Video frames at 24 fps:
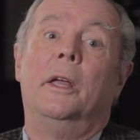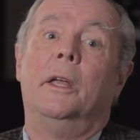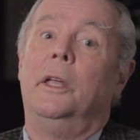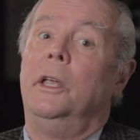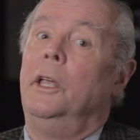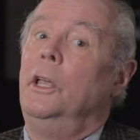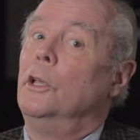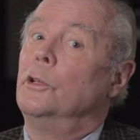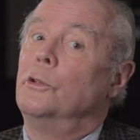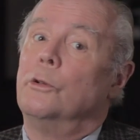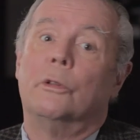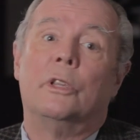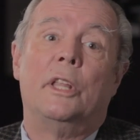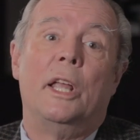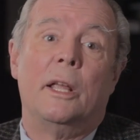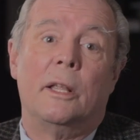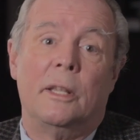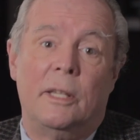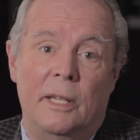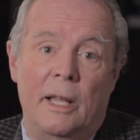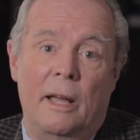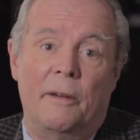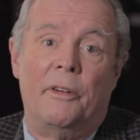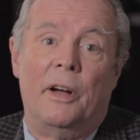e isso tem
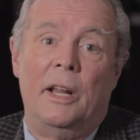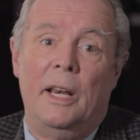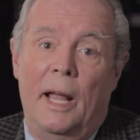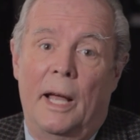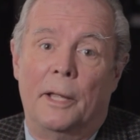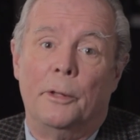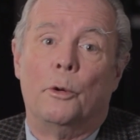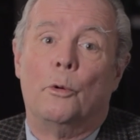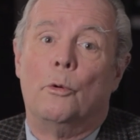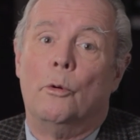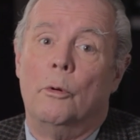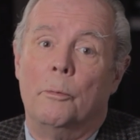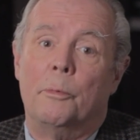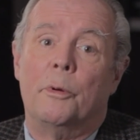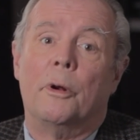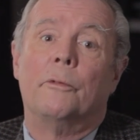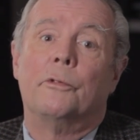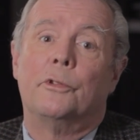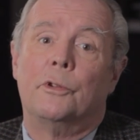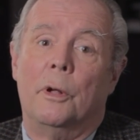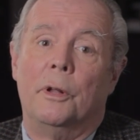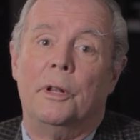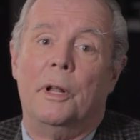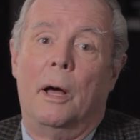que ser avaliado com um
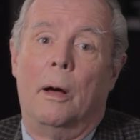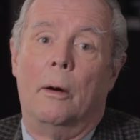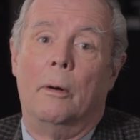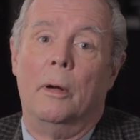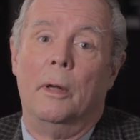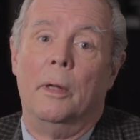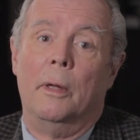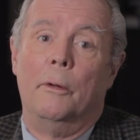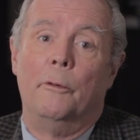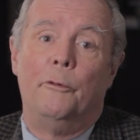profissional.